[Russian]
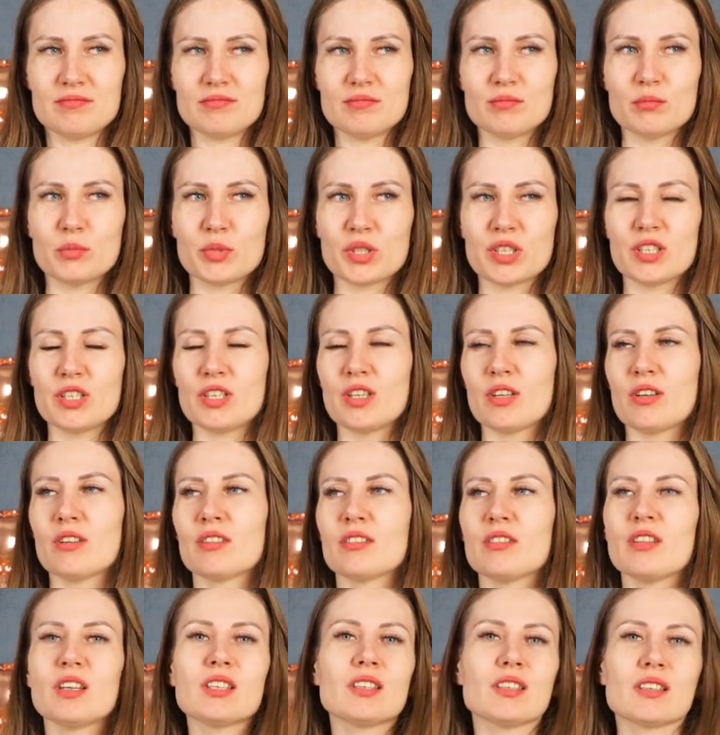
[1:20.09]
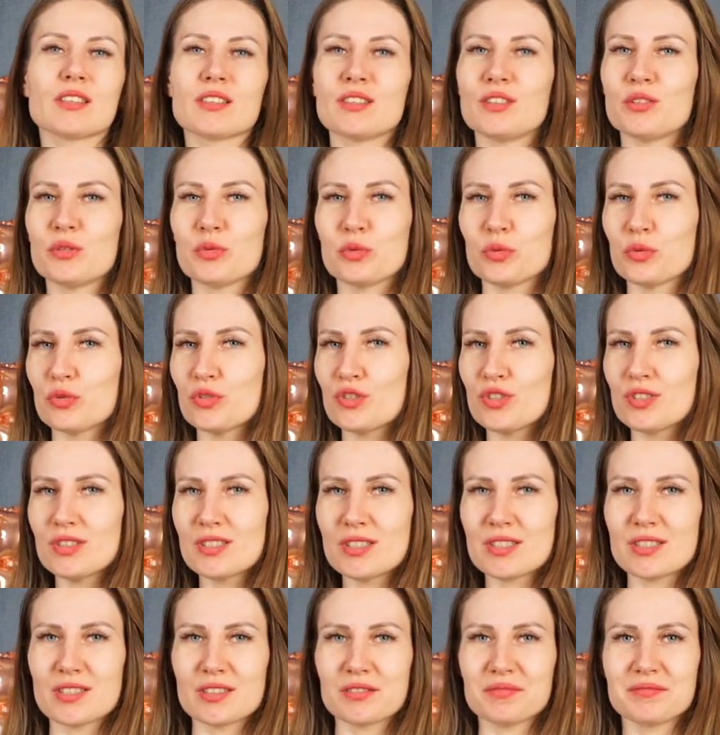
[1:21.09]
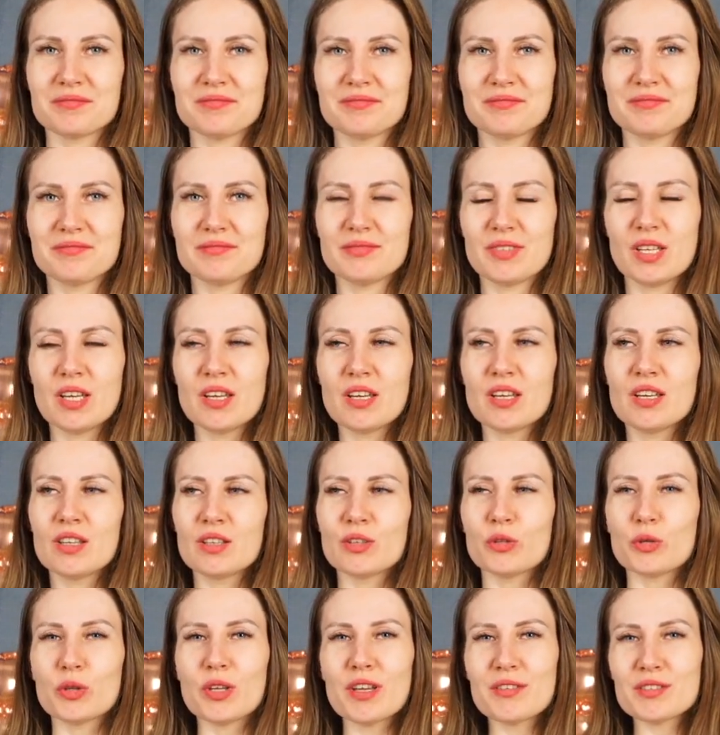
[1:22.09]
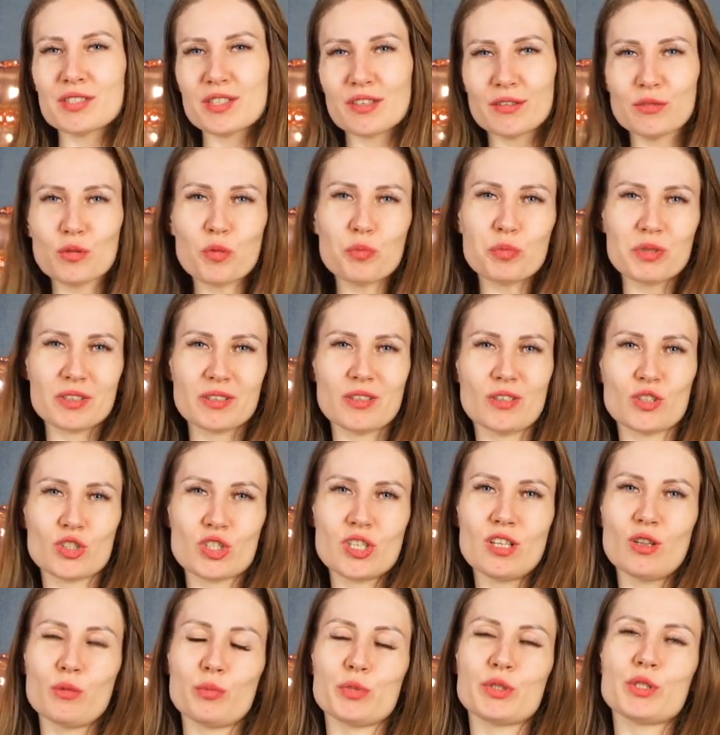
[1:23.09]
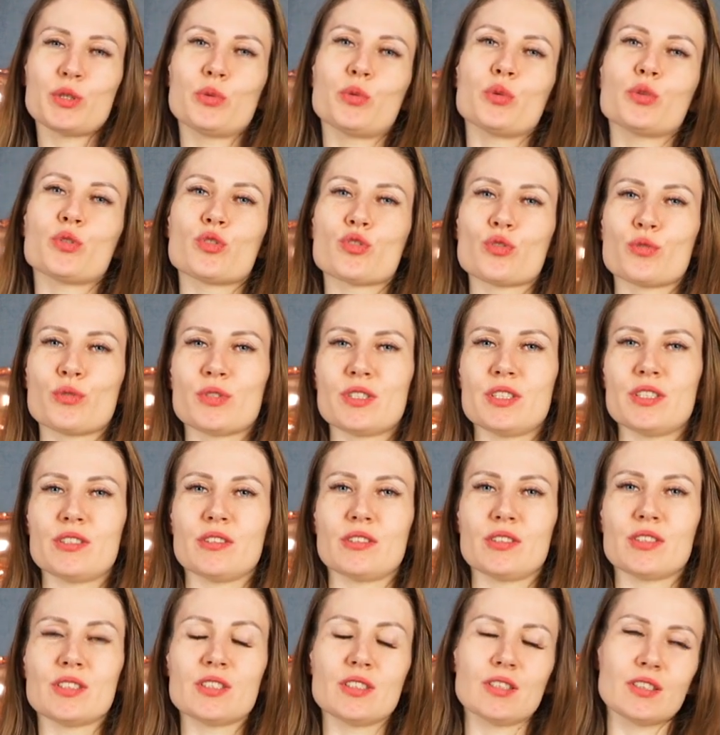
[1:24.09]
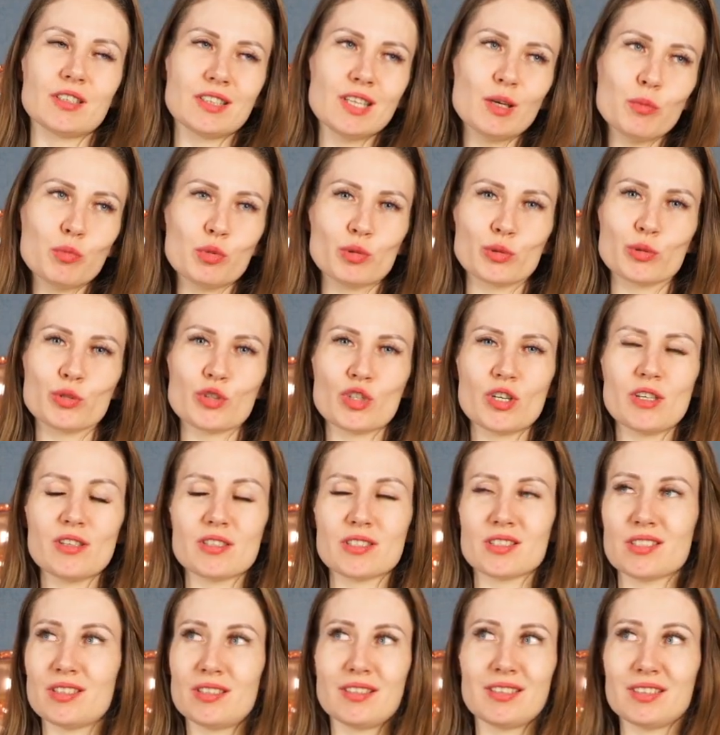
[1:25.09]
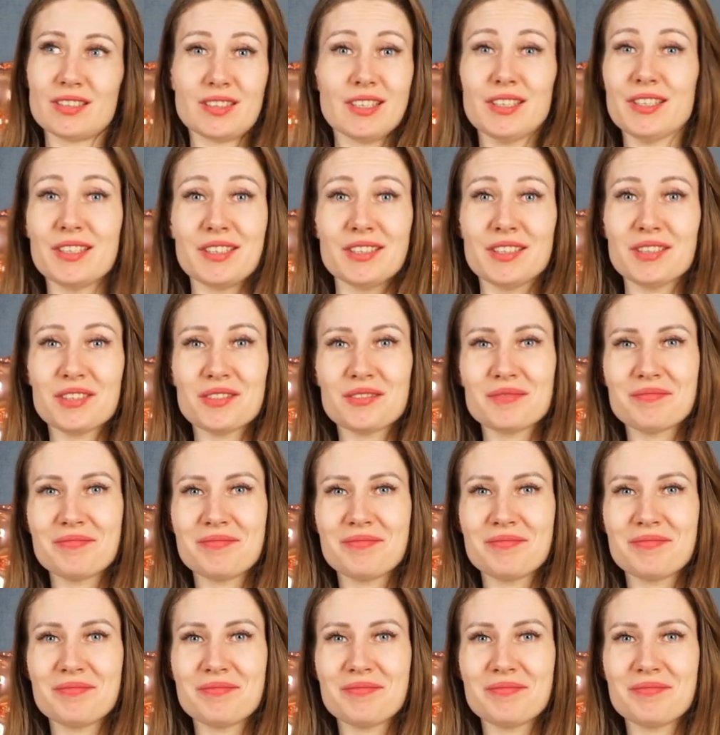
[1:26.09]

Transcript: Мне никогда так не научиться. Но я все равно продолжала потихонечку делать. Иногда получалось, а иногда нет.